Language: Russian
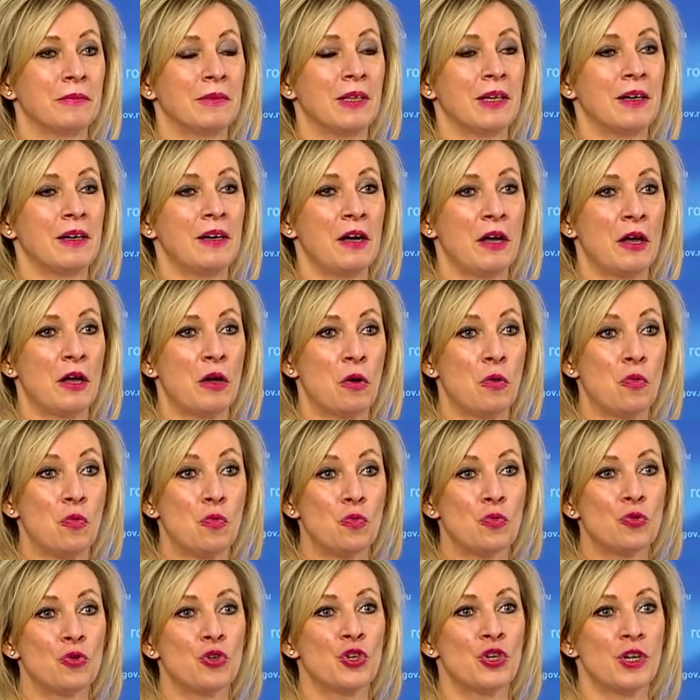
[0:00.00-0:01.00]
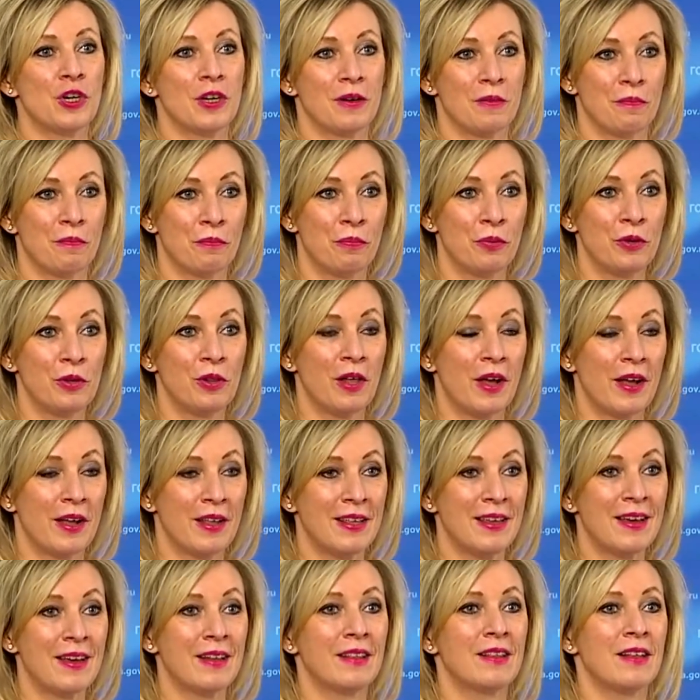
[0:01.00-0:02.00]
такая уже была
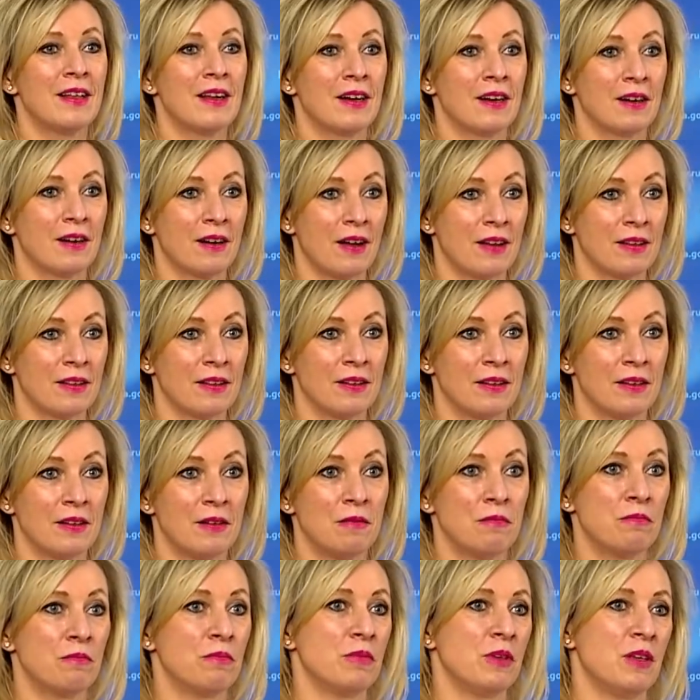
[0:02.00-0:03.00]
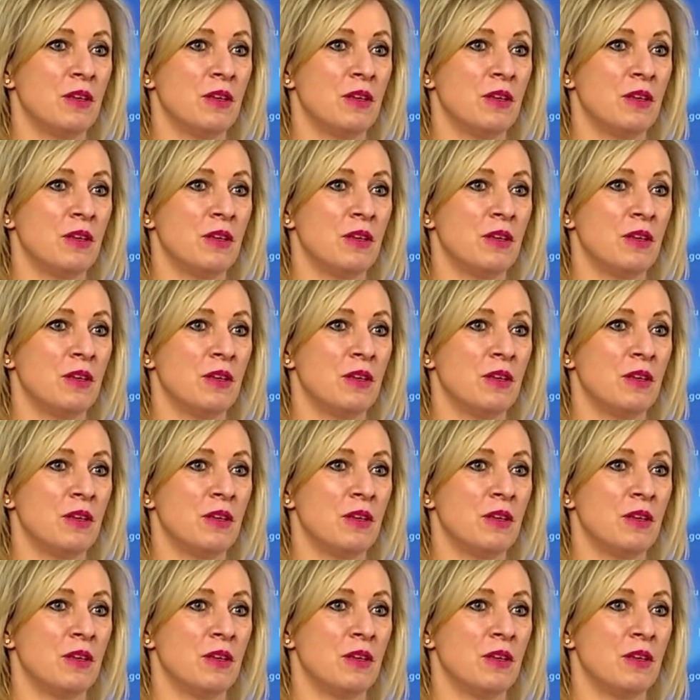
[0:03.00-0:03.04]
неоднократно